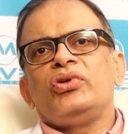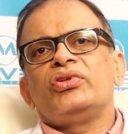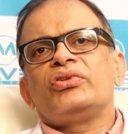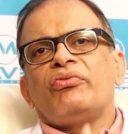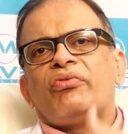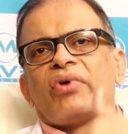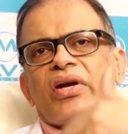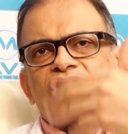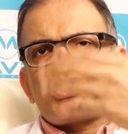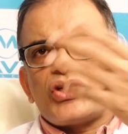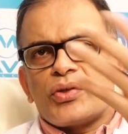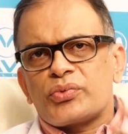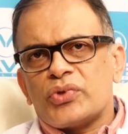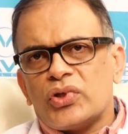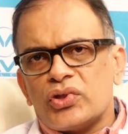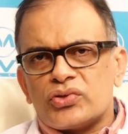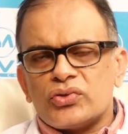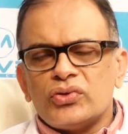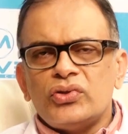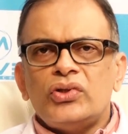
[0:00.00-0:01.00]
డూయింగ్ సమ్ వర్క్షాప్స్
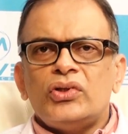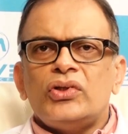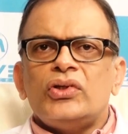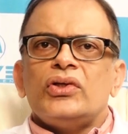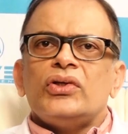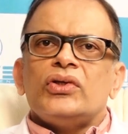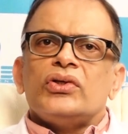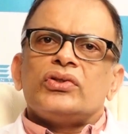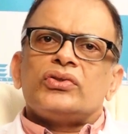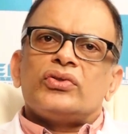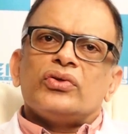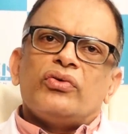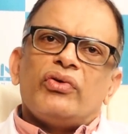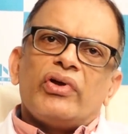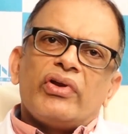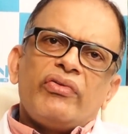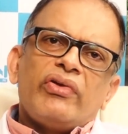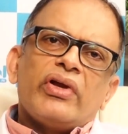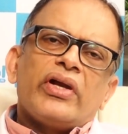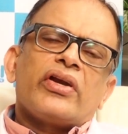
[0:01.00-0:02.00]
ఆల్సో సో
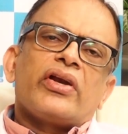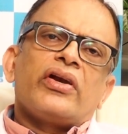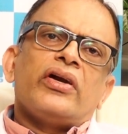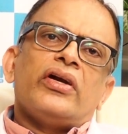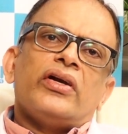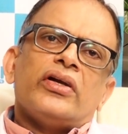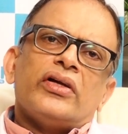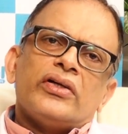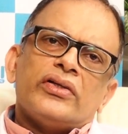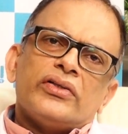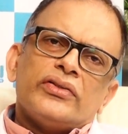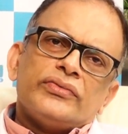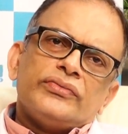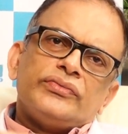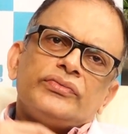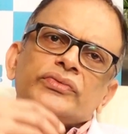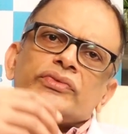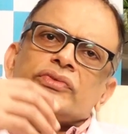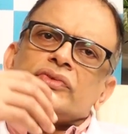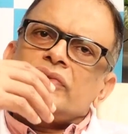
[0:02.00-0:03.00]
వేర్ వీఆర్
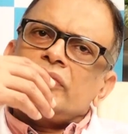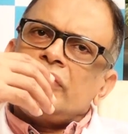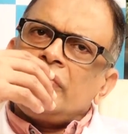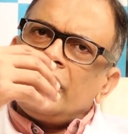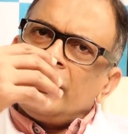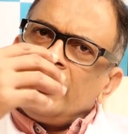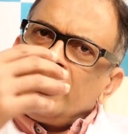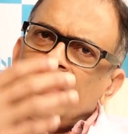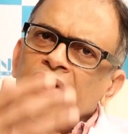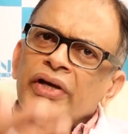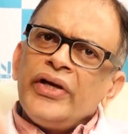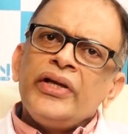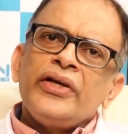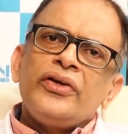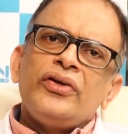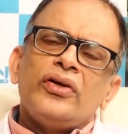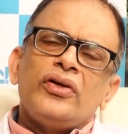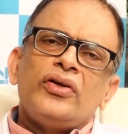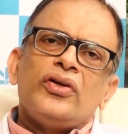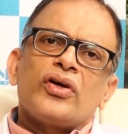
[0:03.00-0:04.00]

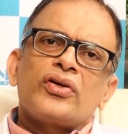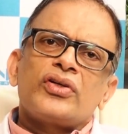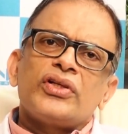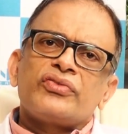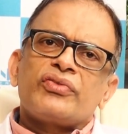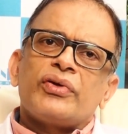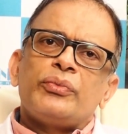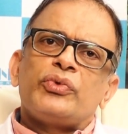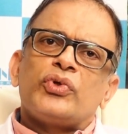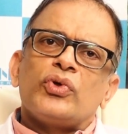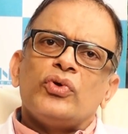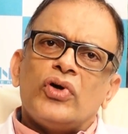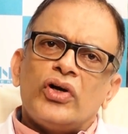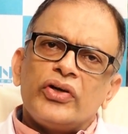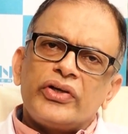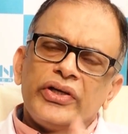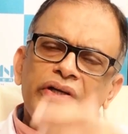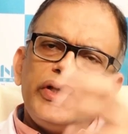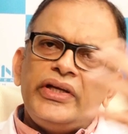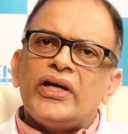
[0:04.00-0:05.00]
ట్రైనింగ్ డాక్టర్స్ ఫ్రమ్ త్రూ
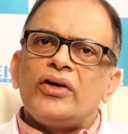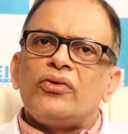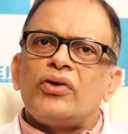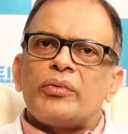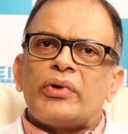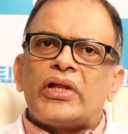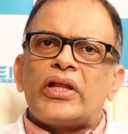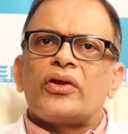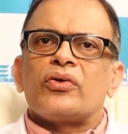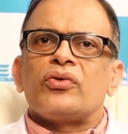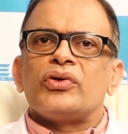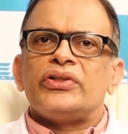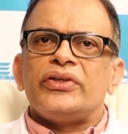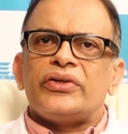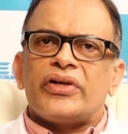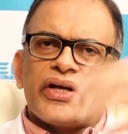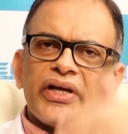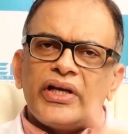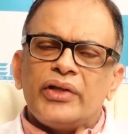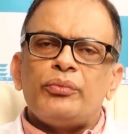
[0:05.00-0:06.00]
అవుట్ ఇండియా కూడా మా దగ్గరకు వచ్చి
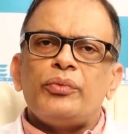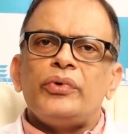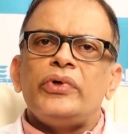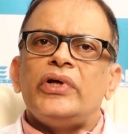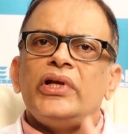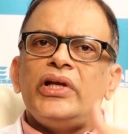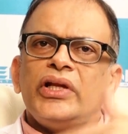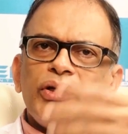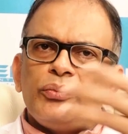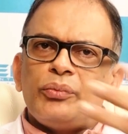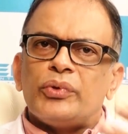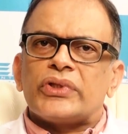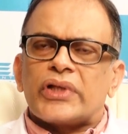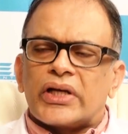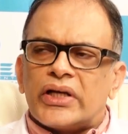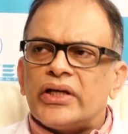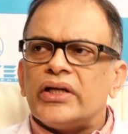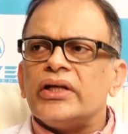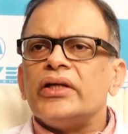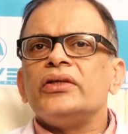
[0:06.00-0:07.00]
ట్రైన్ అయిపో
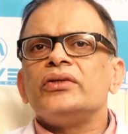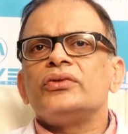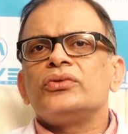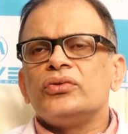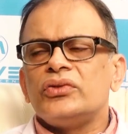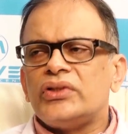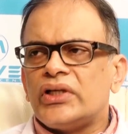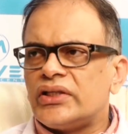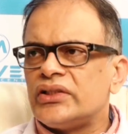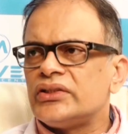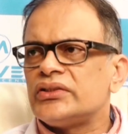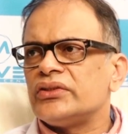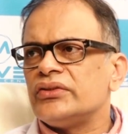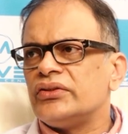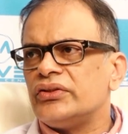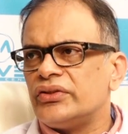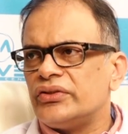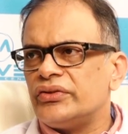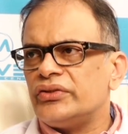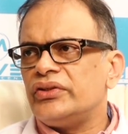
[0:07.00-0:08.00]
వెళ్ళిపోతారండి సో దట్ ఈస్
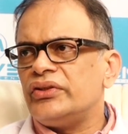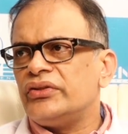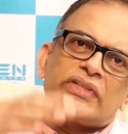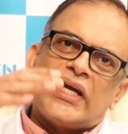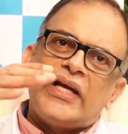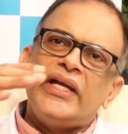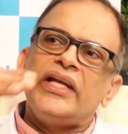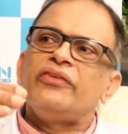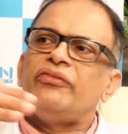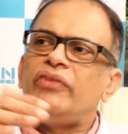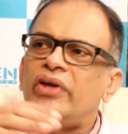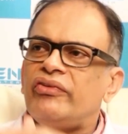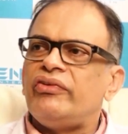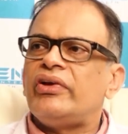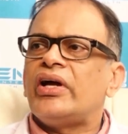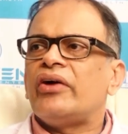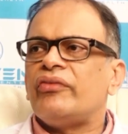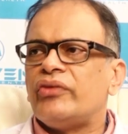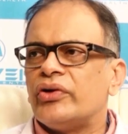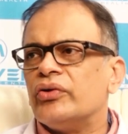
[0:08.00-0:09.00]
ట్రైనింగ్ వేర్
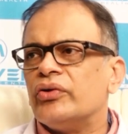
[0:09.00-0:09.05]
యూ హ్యావ్